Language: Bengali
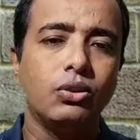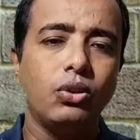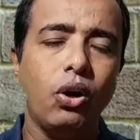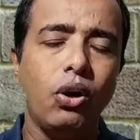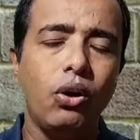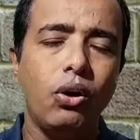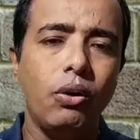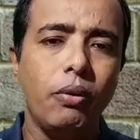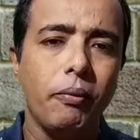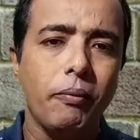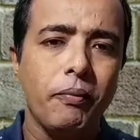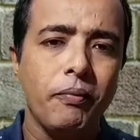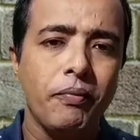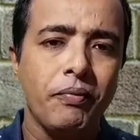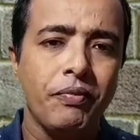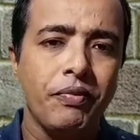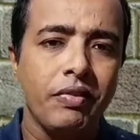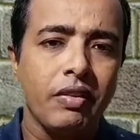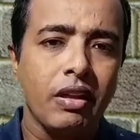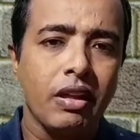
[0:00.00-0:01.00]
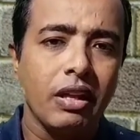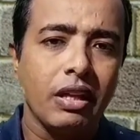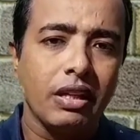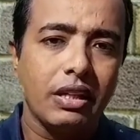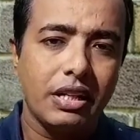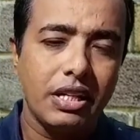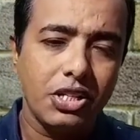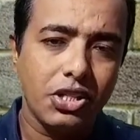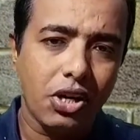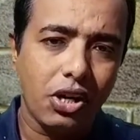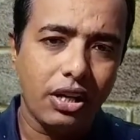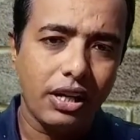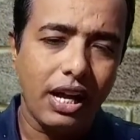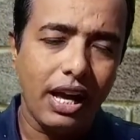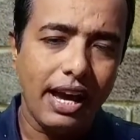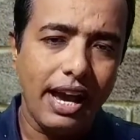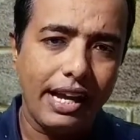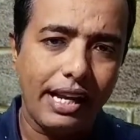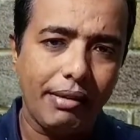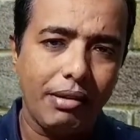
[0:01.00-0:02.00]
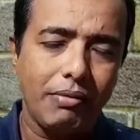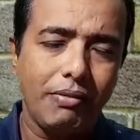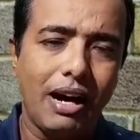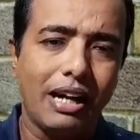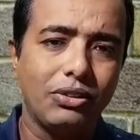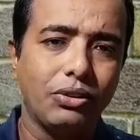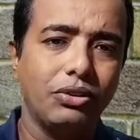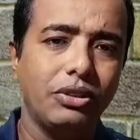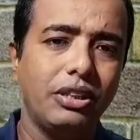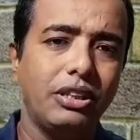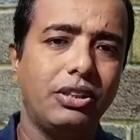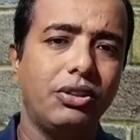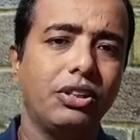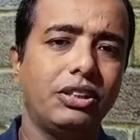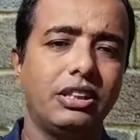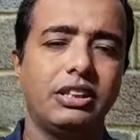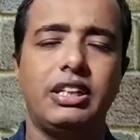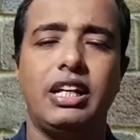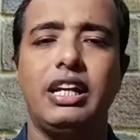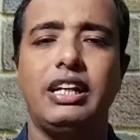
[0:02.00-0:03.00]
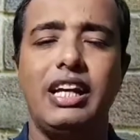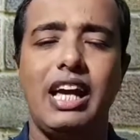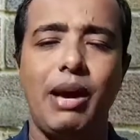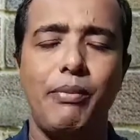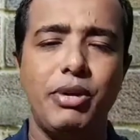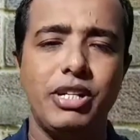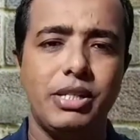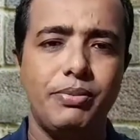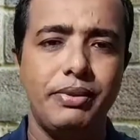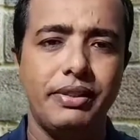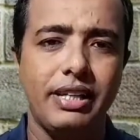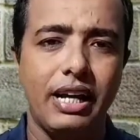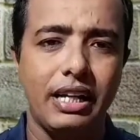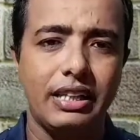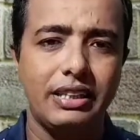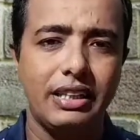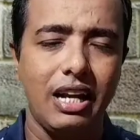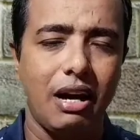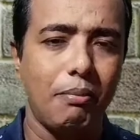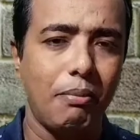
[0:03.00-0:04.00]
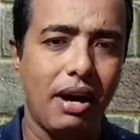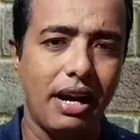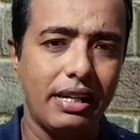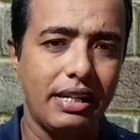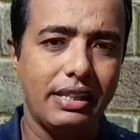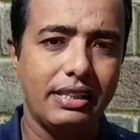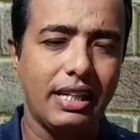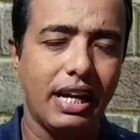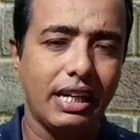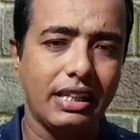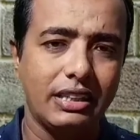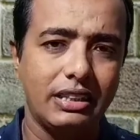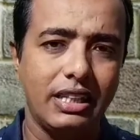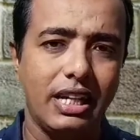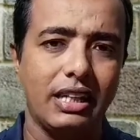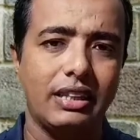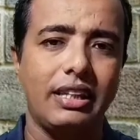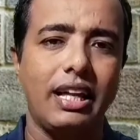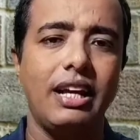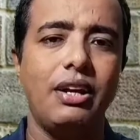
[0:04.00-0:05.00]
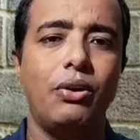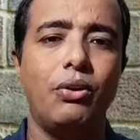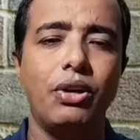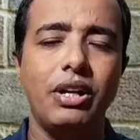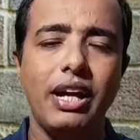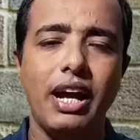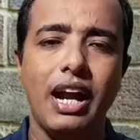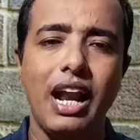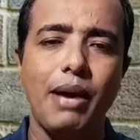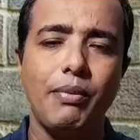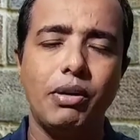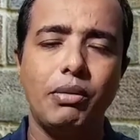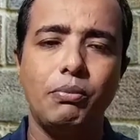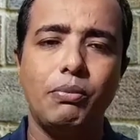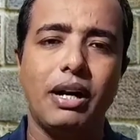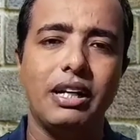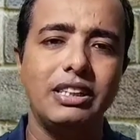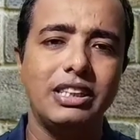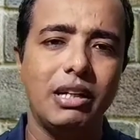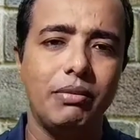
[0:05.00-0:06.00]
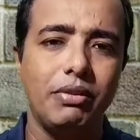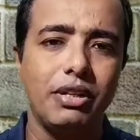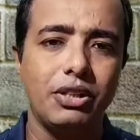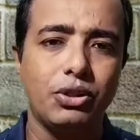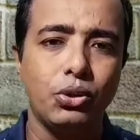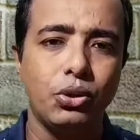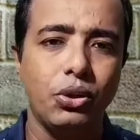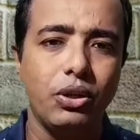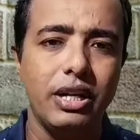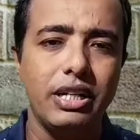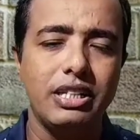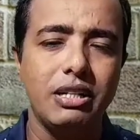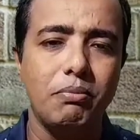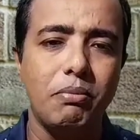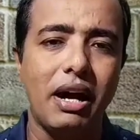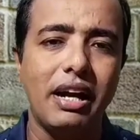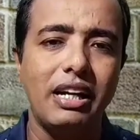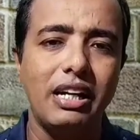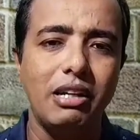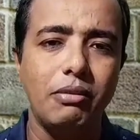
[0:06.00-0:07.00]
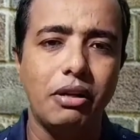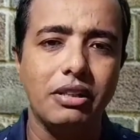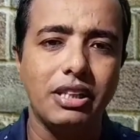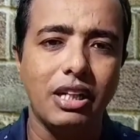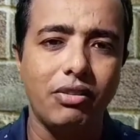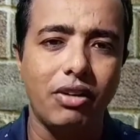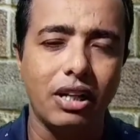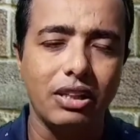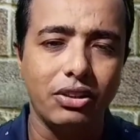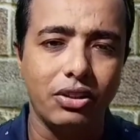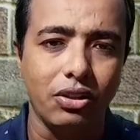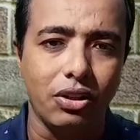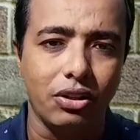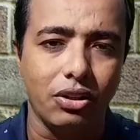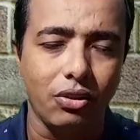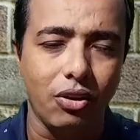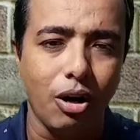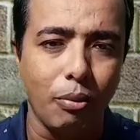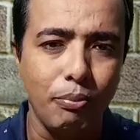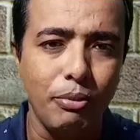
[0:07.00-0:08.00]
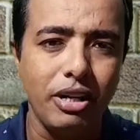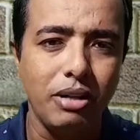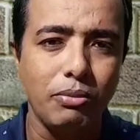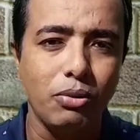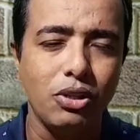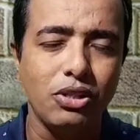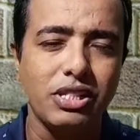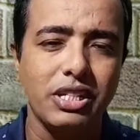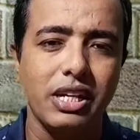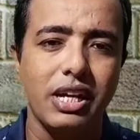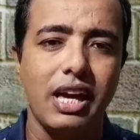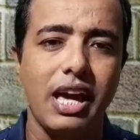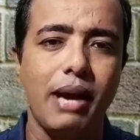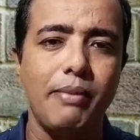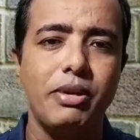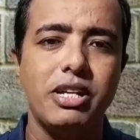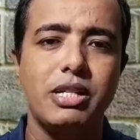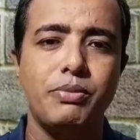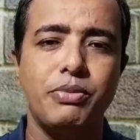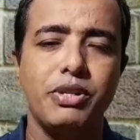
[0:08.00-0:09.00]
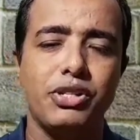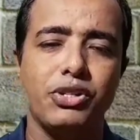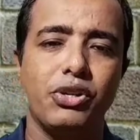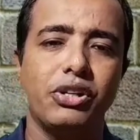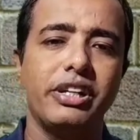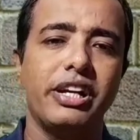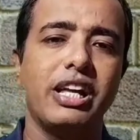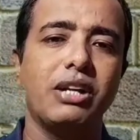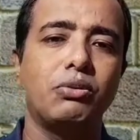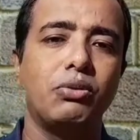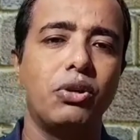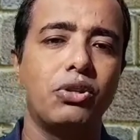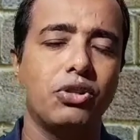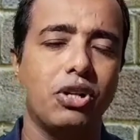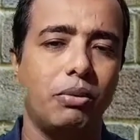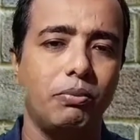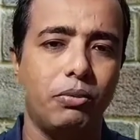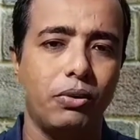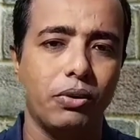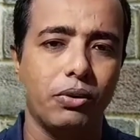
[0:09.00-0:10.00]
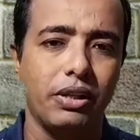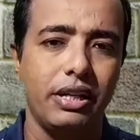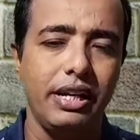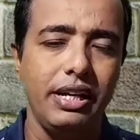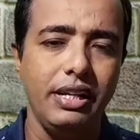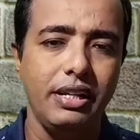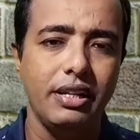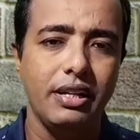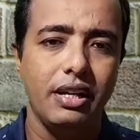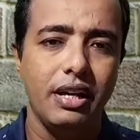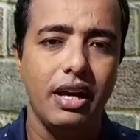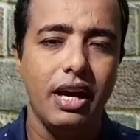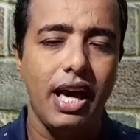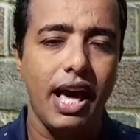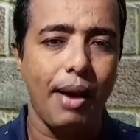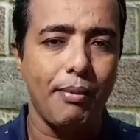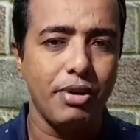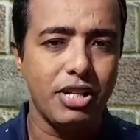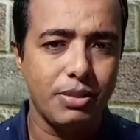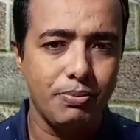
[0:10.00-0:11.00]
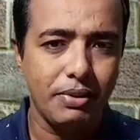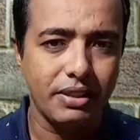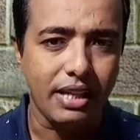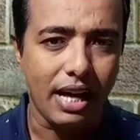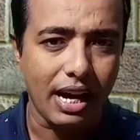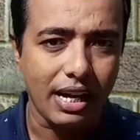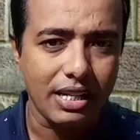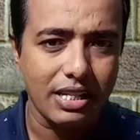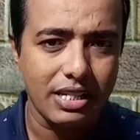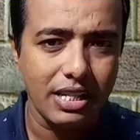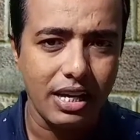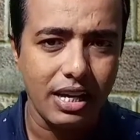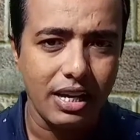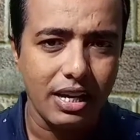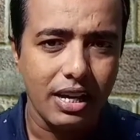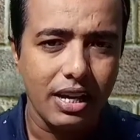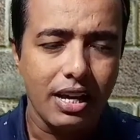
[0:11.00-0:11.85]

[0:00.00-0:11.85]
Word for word: তো কৃষকরা এটা ভেবে আতঙ্কিত হচ্ছে তারা কি এমএসপি থাকছে না মান্ডি থাকছে না তাই হরিয়ানা এবং পাঞ্জাবে শুরু হয়েছে মান্ডি বাঁচাও আন্দোলন গভর্নমেন্ট বলছে এমএসপির সঙ্গে এর কোনো সম্পর্ক নেই এমএসপি থাকছে